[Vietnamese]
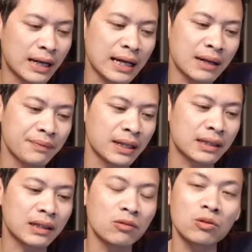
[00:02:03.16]
đã cập nhật
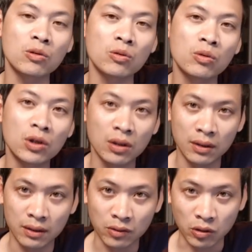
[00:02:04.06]
công cụ
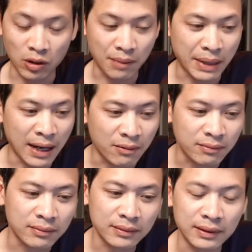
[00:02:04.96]
thuật toán máy
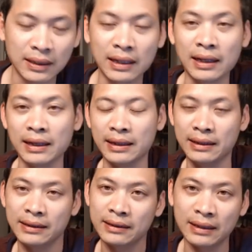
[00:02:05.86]
học để
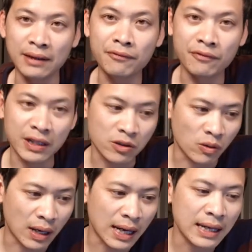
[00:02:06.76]
tìm và
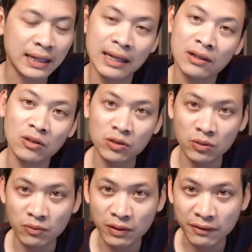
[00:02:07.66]
xóa các nội
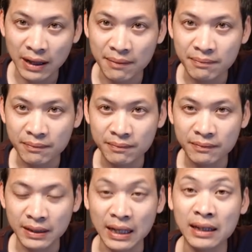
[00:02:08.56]
dung vi phạm
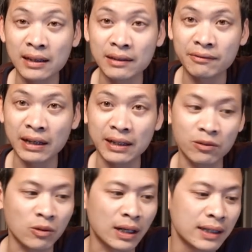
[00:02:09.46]
nhanh hơn và
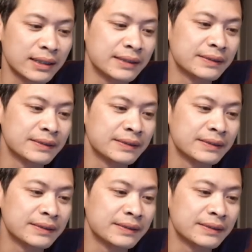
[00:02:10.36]
hiệu quả hơn.